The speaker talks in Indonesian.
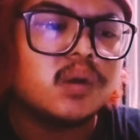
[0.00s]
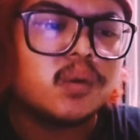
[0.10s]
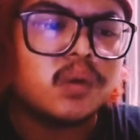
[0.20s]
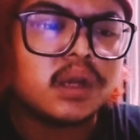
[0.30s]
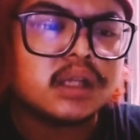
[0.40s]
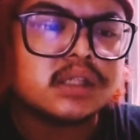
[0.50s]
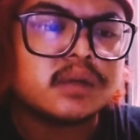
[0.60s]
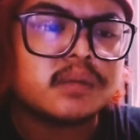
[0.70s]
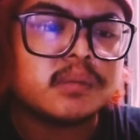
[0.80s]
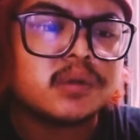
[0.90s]
kuning
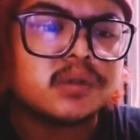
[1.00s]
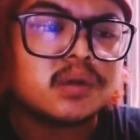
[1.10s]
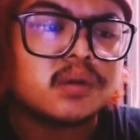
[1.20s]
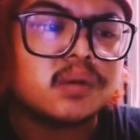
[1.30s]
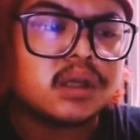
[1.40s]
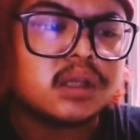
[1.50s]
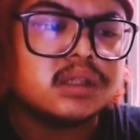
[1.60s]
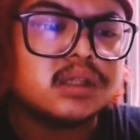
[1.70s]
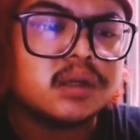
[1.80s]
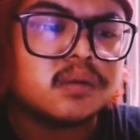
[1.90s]
sama motor doang
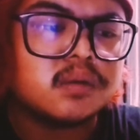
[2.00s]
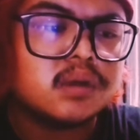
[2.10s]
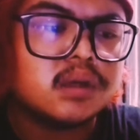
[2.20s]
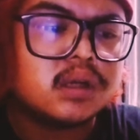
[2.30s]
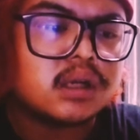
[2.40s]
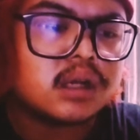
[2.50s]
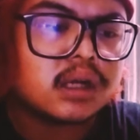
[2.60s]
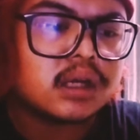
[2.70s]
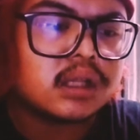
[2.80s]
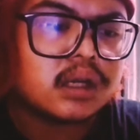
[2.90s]
hijau
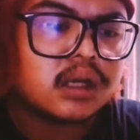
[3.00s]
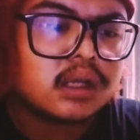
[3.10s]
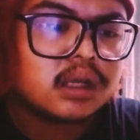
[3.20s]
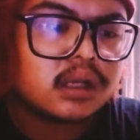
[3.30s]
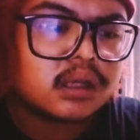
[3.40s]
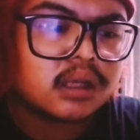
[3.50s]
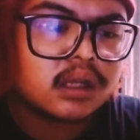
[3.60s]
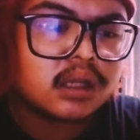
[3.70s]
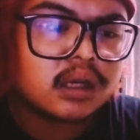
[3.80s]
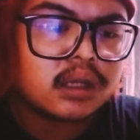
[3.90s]
kagak nyala
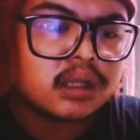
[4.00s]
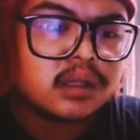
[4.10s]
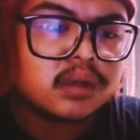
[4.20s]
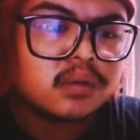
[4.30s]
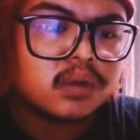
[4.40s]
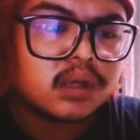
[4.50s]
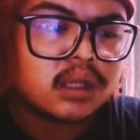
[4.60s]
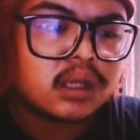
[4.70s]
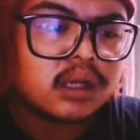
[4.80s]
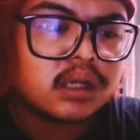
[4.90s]
giliran hijau
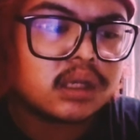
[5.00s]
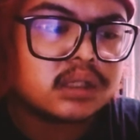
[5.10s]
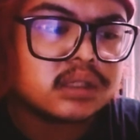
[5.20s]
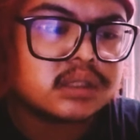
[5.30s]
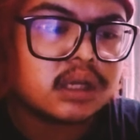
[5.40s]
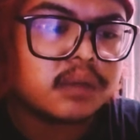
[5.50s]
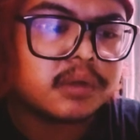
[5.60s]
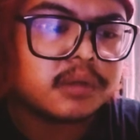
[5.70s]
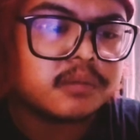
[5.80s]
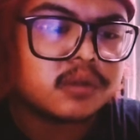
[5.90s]
kuning nyala
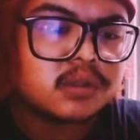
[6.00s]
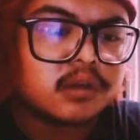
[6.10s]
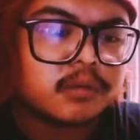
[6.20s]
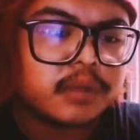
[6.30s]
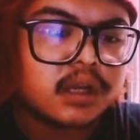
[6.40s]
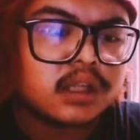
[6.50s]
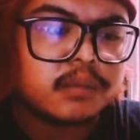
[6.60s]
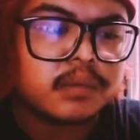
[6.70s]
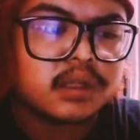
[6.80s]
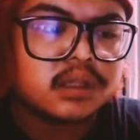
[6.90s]
sama motor
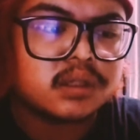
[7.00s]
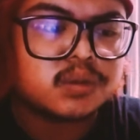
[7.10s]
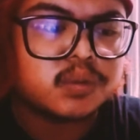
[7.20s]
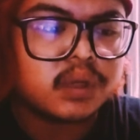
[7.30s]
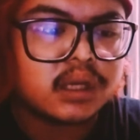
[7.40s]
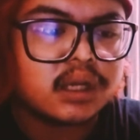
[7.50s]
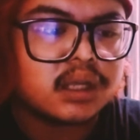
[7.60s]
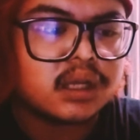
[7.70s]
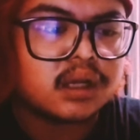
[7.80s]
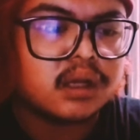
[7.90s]
merahnya mati suwe
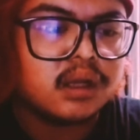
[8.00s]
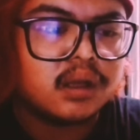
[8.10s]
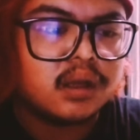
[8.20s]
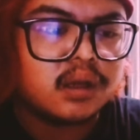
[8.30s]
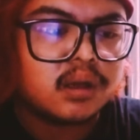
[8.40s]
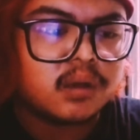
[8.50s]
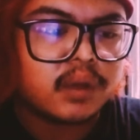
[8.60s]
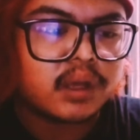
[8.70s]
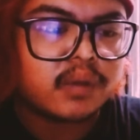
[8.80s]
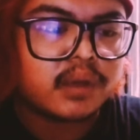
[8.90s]
kali ya
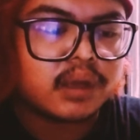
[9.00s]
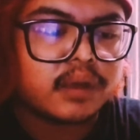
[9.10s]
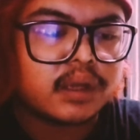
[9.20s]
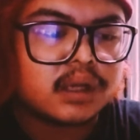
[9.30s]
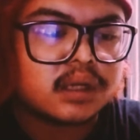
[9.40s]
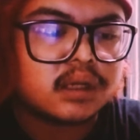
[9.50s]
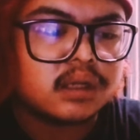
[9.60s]
WK WK WK